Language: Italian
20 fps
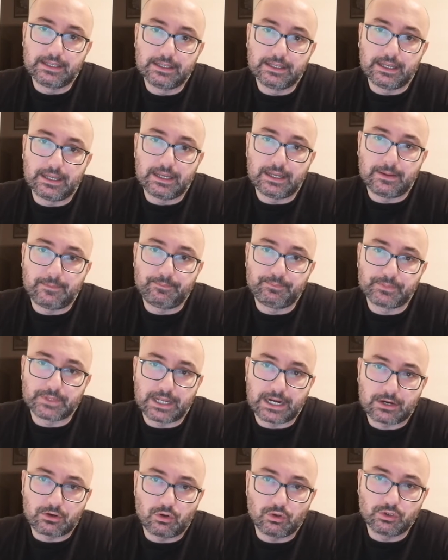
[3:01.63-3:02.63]
Ehm,
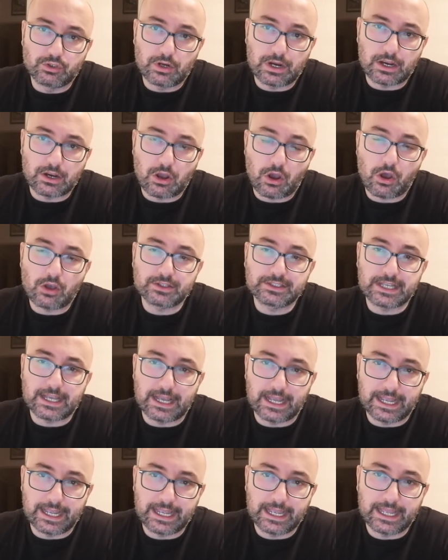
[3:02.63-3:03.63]
racconti una
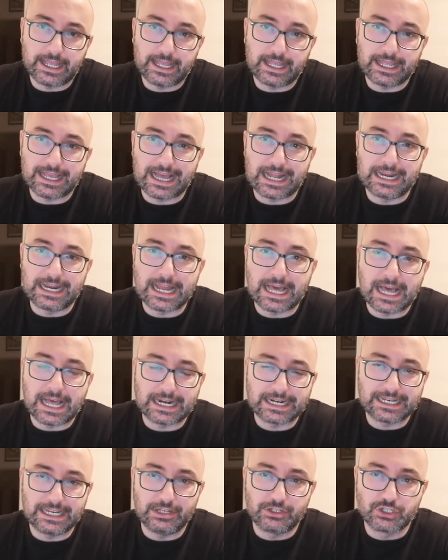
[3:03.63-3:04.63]
cosa e
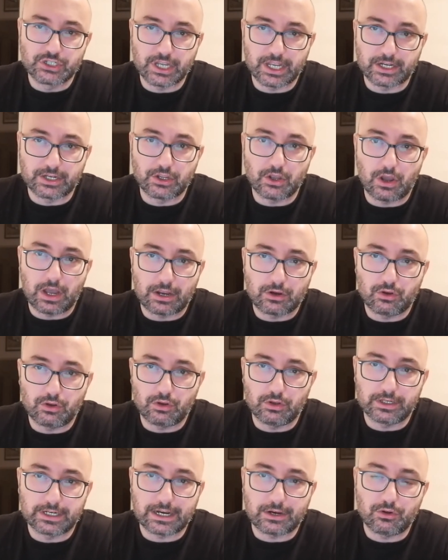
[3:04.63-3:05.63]
allarghi il cerchio,
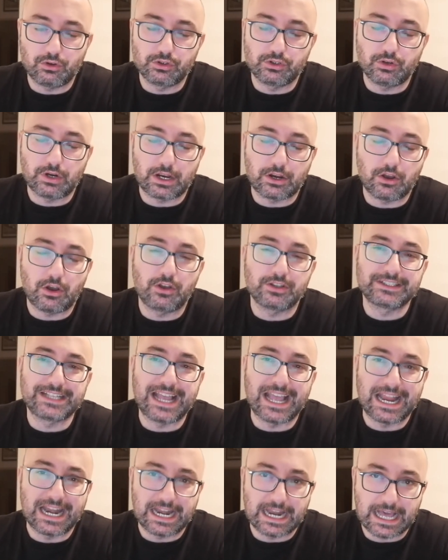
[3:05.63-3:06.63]
racconti una
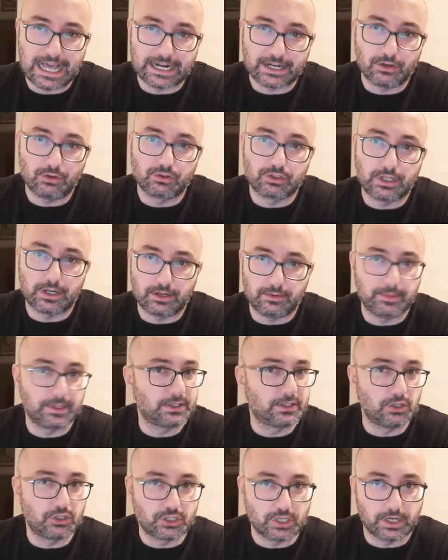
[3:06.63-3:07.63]
cosa e allarghi
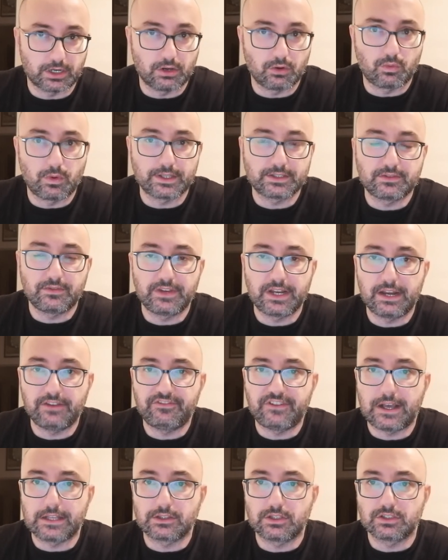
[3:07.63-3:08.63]
ulteriormente il cerchio. Questo viene
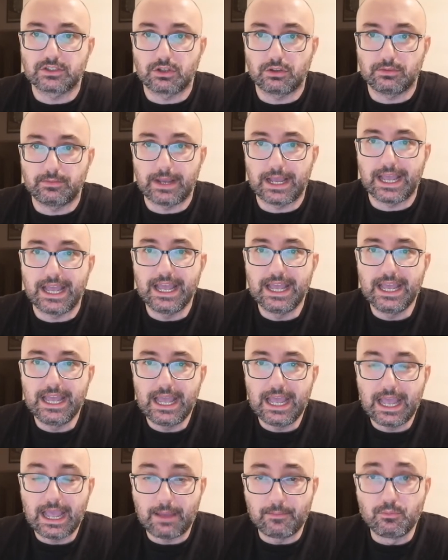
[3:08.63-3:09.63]
fatto e secondo me
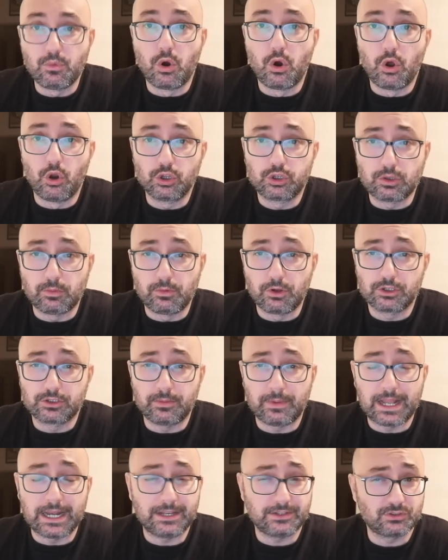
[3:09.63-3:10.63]
è molto molto
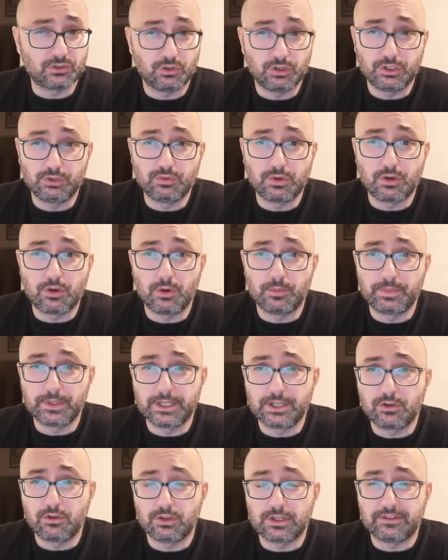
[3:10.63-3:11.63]
bello sono i due colpi
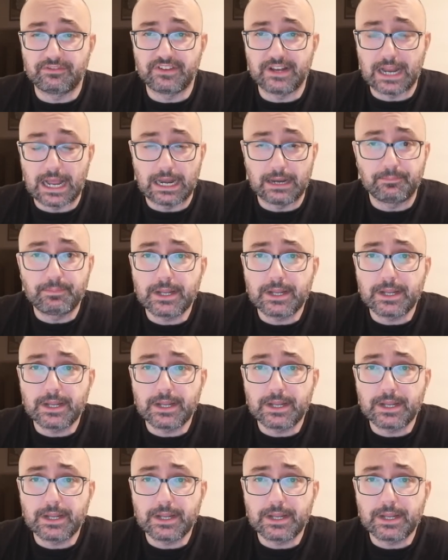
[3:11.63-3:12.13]
di coda finale.